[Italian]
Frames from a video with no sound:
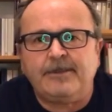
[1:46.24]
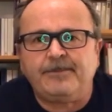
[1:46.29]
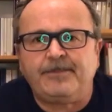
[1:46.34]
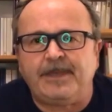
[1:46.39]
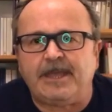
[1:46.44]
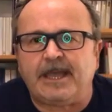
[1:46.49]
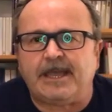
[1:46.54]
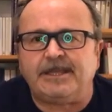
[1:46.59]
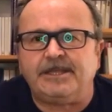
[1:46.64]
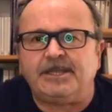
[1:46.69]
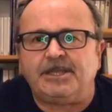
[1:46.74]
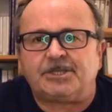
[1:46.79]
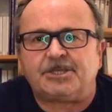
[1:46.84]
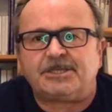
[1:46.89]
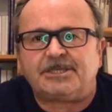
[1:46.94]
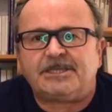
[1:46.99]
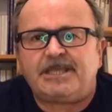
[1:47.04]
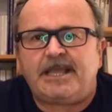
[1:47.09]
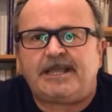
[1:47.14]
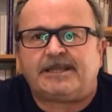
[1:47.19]
Pia e dice
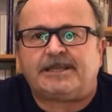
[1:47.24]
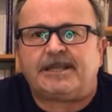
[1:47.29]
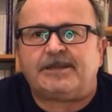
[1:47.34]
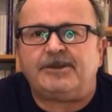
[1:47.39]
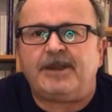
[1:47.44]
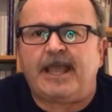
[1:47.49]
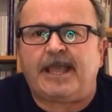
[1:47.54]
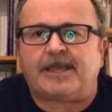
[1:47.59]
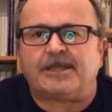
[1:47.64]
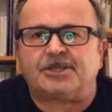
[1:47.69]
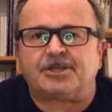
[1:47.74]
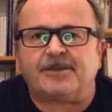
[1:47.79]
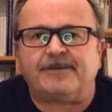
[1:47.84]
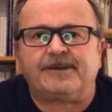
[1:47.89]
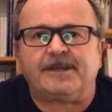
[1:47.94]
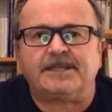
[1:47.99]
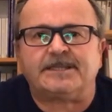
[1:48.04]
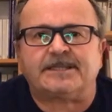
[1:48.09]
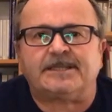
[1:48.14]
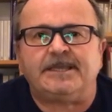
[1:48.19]
senti non è che ci
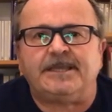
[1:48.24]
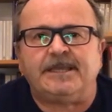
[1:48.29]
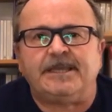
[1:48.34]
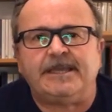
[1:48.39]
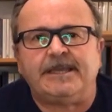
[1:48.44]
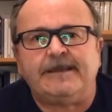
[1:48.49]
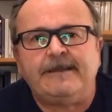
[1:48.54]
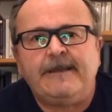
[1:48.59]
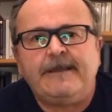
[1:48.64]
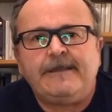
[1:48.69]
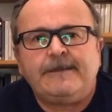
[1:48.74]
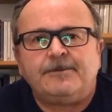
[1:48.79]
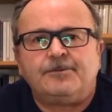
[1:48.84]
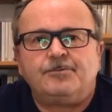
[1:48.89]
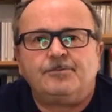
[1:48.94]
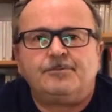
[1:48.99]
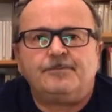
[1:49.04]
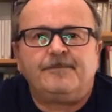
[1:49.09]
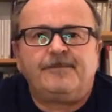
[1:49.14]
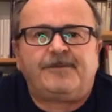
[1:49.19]
avresti
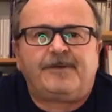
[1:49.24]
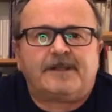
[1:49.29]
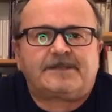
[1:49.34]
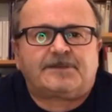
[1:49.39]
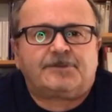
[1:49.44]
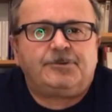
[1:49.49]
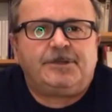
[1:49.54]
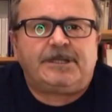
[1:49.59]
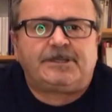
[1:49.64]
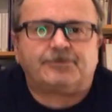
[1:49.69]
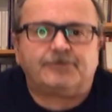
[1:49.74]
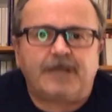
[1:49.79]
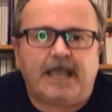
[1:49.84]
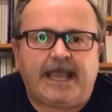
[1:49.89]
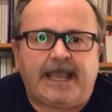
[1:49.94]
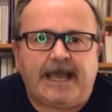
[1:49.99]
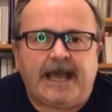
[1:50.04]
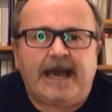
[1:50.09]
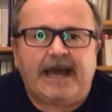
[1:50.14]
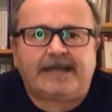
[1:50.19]
un fazzoletto di
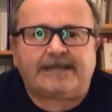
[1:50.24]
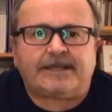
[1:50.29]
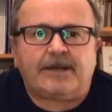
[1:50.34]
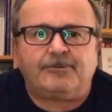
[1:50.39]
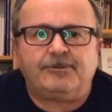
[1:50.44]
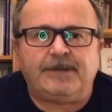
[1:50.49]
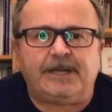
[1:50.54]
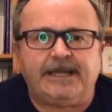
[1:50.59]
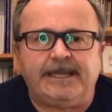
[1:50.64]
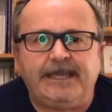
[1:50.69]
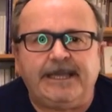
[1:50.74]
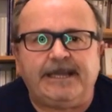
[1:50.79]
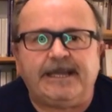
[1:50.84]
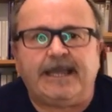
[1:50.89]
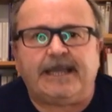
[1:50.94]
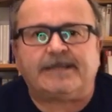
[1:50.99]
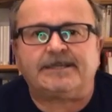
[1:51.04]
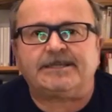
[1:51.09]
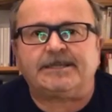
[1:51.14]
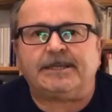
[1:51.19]
carta, un
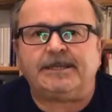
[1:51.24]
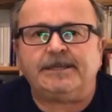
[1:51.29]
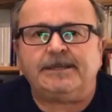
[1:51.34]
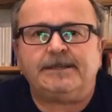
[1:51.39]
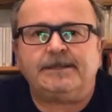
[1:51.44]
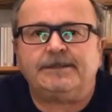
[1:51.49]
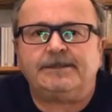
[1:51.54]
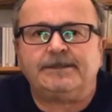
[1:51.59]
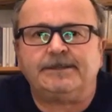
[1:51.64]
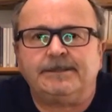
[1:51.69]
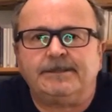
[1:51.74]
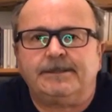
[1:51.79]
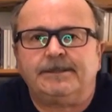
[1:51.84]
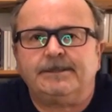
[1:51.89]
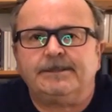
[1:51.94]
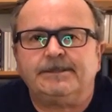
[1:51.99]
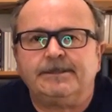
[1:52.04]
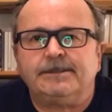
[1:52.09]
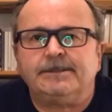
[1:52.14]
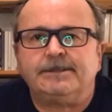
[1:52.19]
Kleenex,
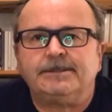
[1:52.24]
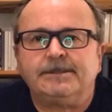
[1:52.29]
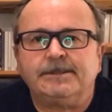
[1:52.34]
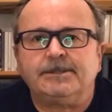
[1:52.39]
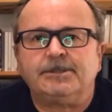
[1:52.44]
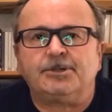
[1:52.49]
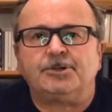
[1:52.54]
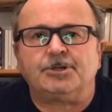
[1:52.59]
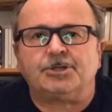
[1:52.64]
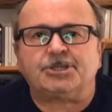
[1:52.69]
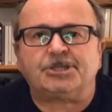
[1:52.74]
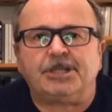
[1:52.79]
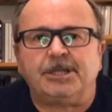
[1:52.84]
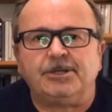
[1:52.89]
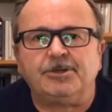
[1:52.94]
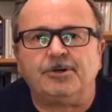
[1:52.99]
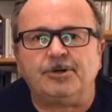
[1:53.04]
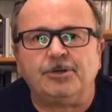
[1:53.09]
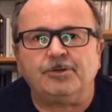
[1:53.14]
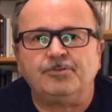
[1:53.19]
Oste,
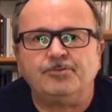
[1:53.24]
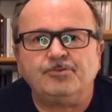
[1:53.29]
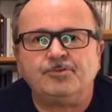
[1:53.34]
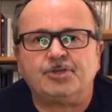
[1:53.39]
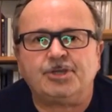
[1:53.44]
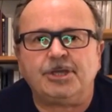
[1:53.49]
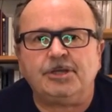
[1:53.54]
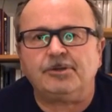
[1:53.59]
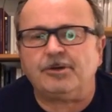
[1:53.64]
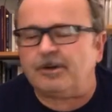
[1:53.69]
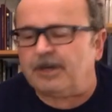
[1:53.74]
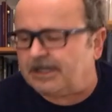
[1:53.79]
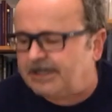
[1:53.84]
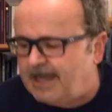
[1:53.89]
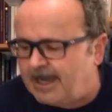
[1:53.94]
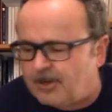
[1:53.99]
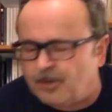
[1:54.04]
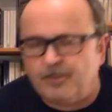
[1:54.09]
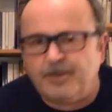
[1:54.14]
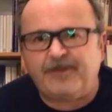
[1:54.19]
no, non ce l'ho,
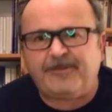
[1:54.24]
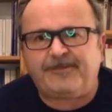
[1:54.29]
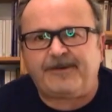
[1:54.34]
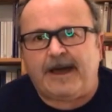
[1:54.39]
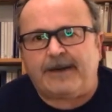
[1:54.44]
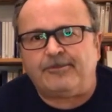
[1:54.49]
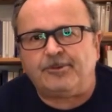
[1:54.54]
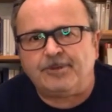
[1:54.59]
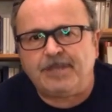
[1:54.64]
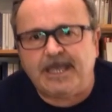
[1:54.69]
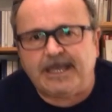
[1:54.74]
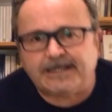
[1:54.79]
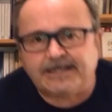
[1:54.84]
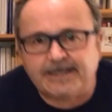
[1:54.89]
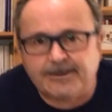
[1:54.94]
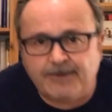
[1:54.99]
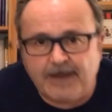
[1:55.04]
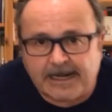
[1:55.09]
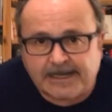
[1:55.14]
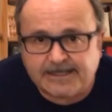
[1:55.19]
adesso come famo? Niente,
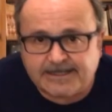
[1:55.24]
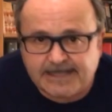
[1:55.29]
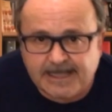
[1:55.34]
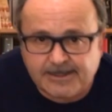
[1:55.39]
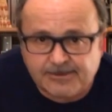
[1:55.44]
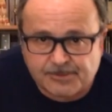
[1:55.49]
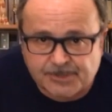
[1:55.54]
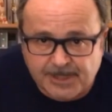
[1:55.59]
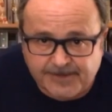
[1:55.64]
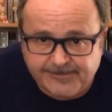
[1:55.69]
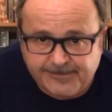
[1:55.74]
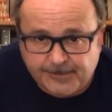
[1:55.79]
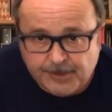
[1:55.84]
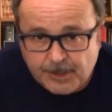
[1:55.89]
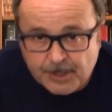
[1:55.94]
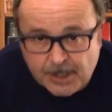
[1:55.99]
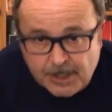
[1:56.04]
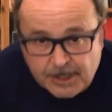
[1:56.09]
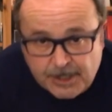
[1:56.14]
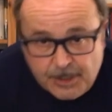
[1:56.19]
guarda, sai cosa fa?
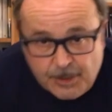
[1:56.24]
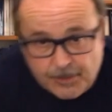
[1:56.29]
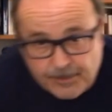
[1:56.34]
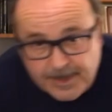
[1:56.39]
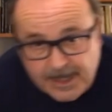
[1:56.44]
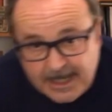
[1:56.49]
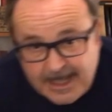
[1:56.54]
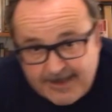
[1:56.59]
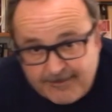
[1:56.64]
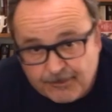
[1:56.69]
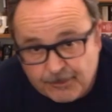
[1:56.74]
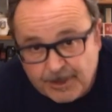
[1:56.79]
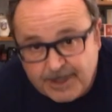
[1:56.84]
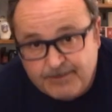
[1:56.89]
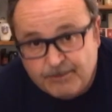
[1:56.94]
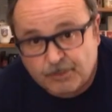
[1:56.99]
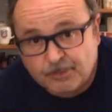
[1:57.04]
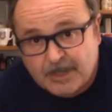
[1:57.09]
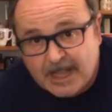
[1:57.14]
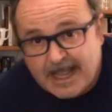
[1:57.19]
Io me levo le
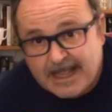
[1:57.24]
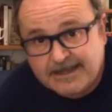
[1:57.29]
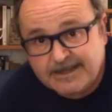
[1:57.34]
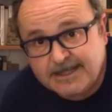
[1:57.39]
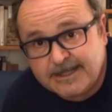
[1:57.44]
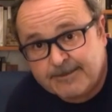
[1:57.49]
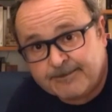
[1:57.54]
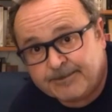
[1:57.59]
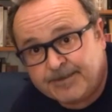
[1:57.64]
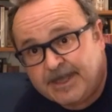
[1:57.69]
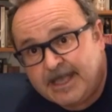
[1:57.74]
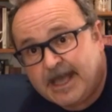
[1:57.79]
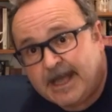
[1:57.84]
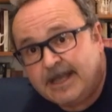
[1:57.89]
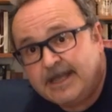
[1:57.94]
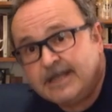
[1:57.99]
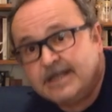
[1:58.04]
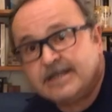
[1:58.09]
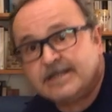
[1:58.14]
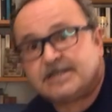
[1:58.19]
mutande, Pia
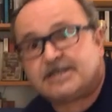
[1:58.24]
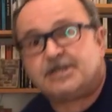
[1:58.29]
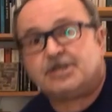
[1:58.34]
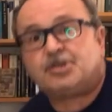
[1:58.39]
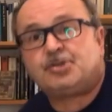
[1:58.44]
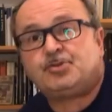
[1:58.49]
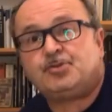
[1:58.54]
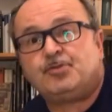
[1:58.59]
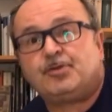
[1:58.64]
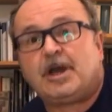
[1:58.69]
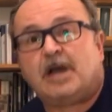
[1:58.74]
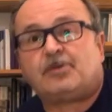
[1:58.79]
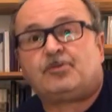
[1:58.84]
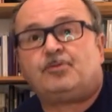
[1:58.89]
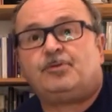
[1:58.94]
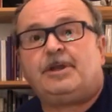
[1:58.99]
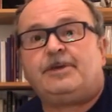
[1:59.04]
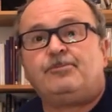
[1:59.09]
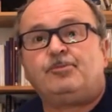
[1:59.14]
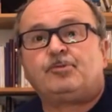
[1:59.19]
si asciuga
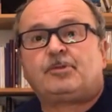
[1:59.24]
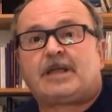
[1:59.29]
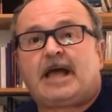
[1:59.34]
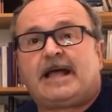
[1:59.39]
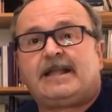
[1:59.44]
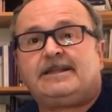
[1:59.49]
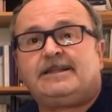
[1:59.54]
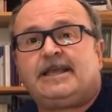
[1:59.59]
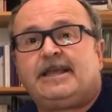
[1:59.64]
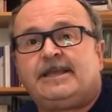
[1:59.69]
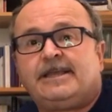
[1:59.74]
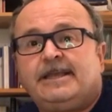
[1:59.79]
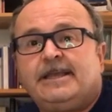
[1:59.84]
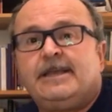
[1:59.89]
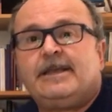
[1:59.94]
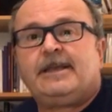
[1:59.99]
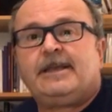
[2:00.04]
con le mutande,